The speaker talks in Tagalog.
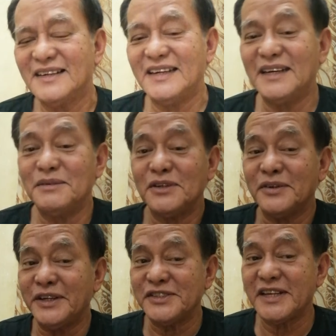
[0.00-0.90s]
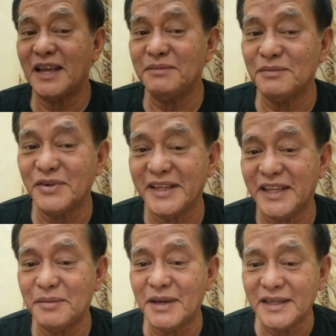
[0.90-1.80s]
Alam mo kung ano sinabi mo kay
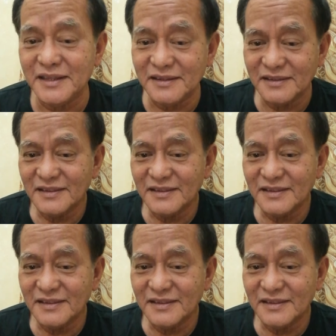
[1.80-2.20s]
Tibay?